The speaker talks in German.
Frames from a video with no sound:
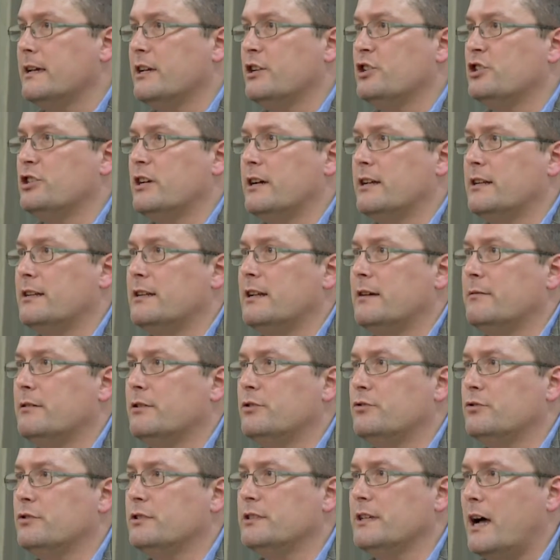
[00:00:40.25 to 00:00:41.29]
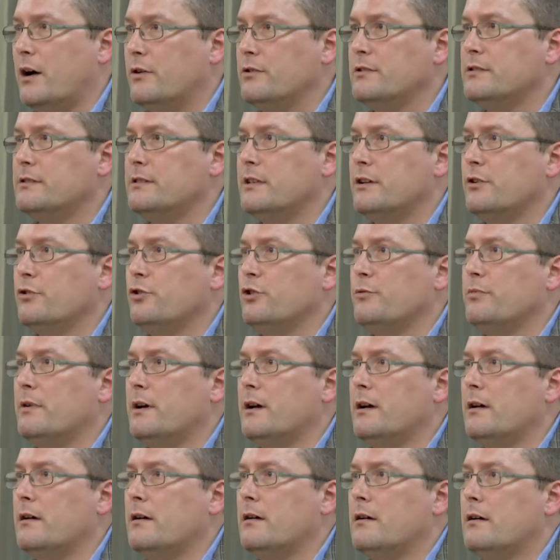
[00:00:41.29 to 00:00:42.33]
entscheidet aber durchaus
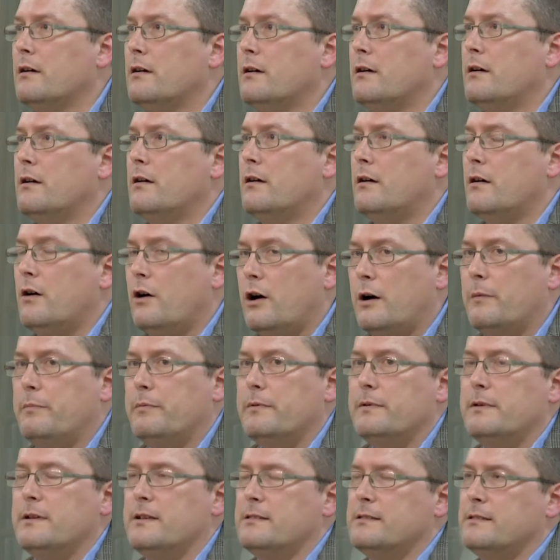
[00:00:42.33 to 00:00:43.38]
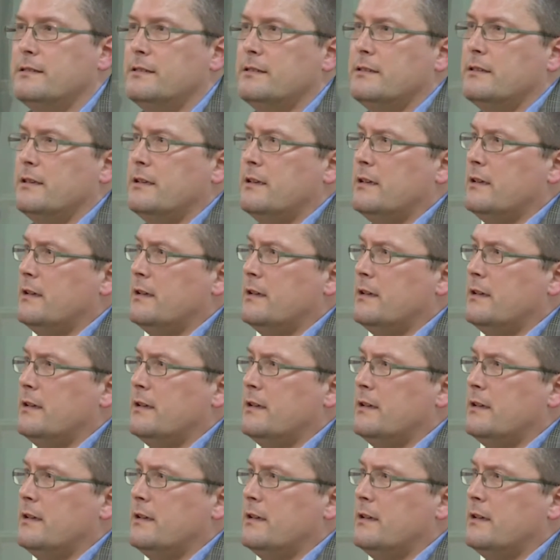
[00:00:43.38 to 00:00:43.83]
darüber, ob es